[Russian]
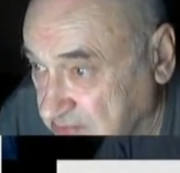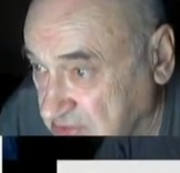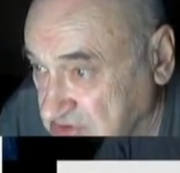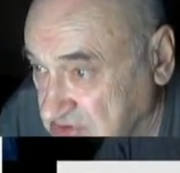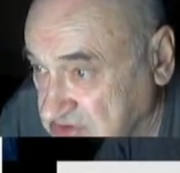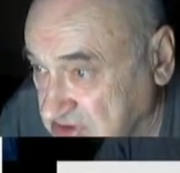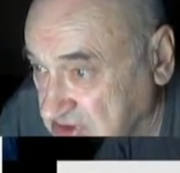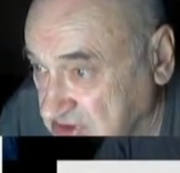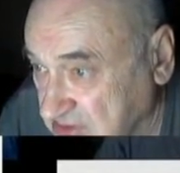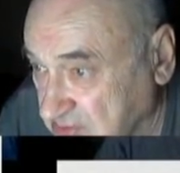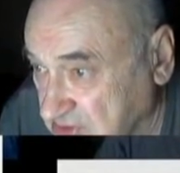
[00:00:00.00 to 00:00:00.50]

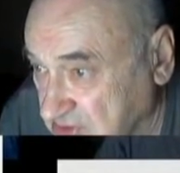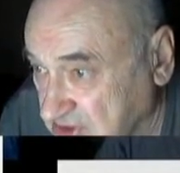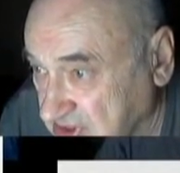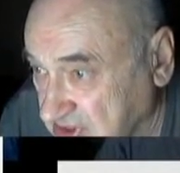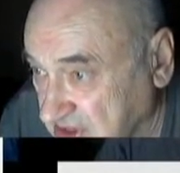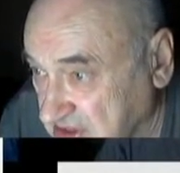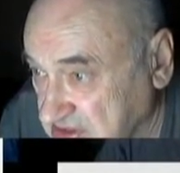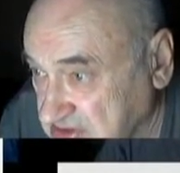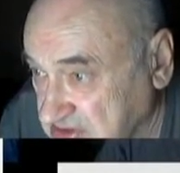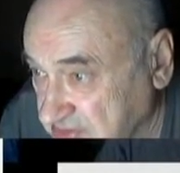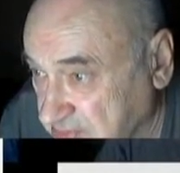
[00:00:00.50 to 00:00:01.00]
просто
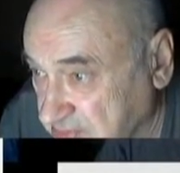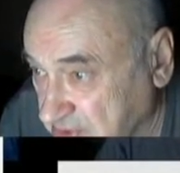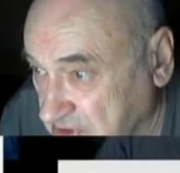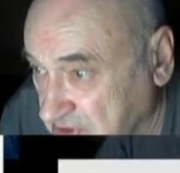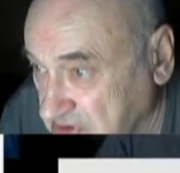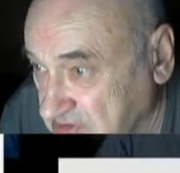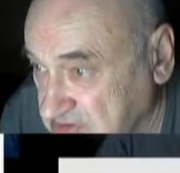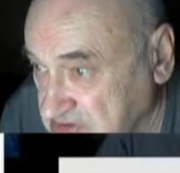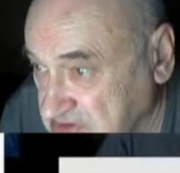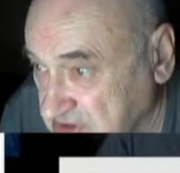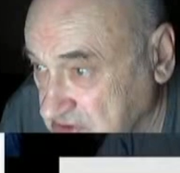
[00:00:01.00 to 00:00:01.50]
наблюдение за
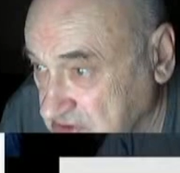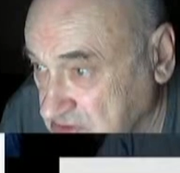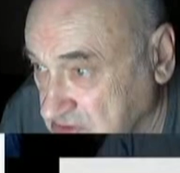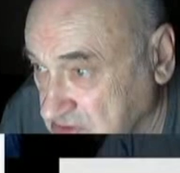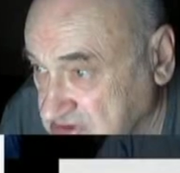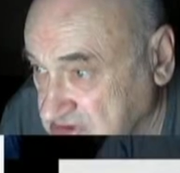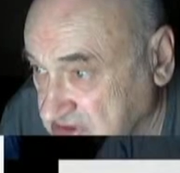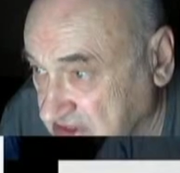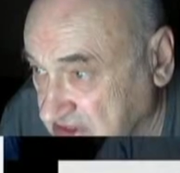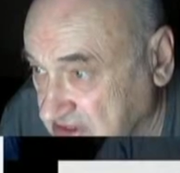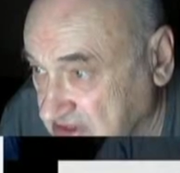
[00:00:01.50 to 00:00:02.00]
природой в саду.
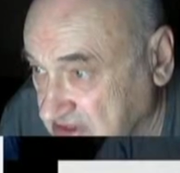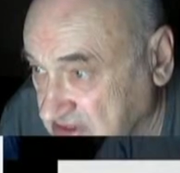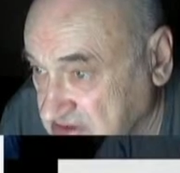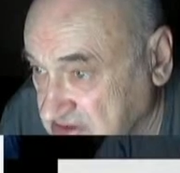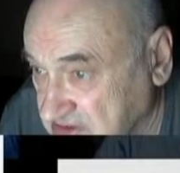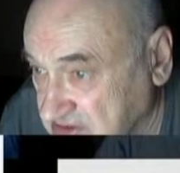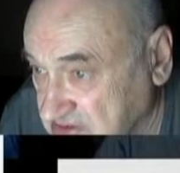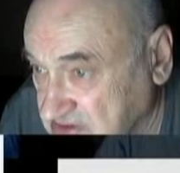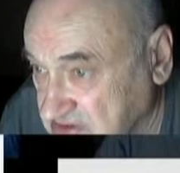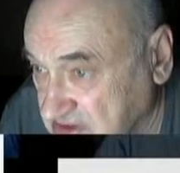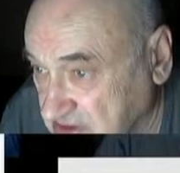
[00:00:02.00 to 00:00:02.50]
Стал
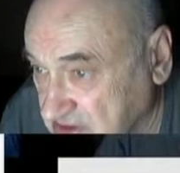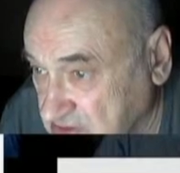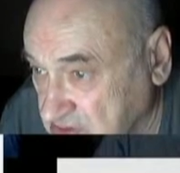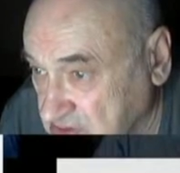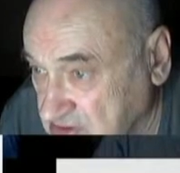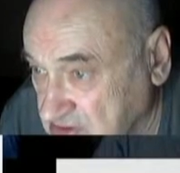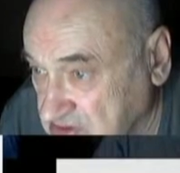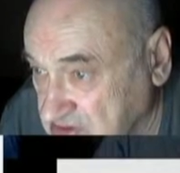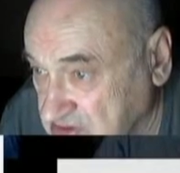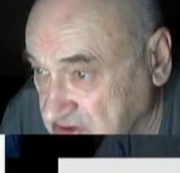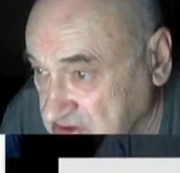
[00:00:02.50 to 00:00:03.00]
растить в саду,
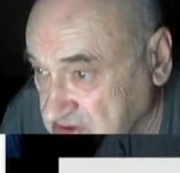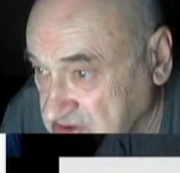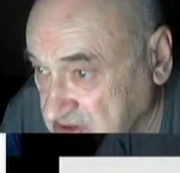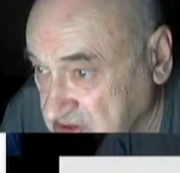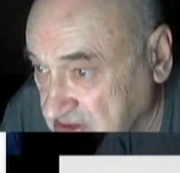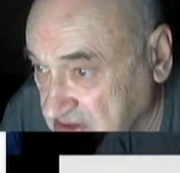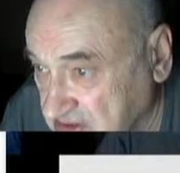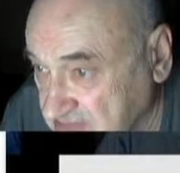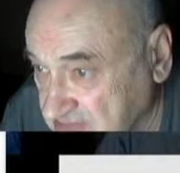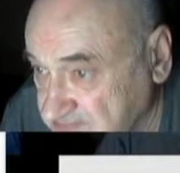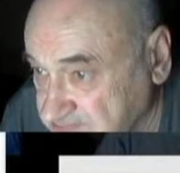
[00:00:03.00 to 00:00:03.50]
но
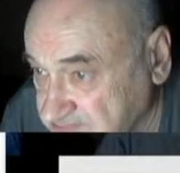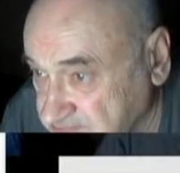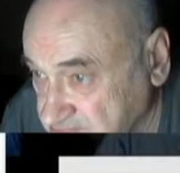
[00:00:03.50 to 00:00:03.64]
сначала